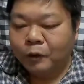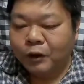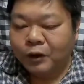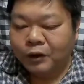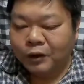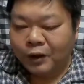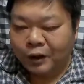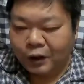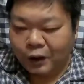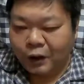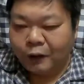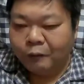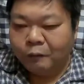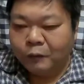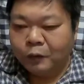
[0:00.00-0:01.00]
突きつけ
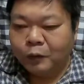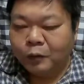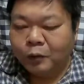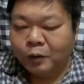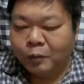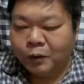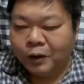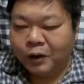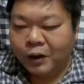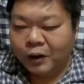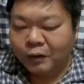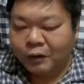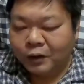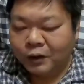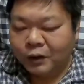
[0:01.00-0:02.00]
てムーロネも出
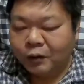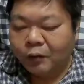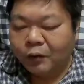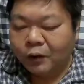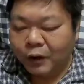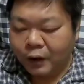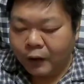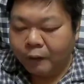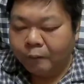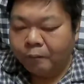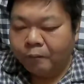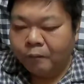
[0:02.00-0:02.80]
ないようにしておいて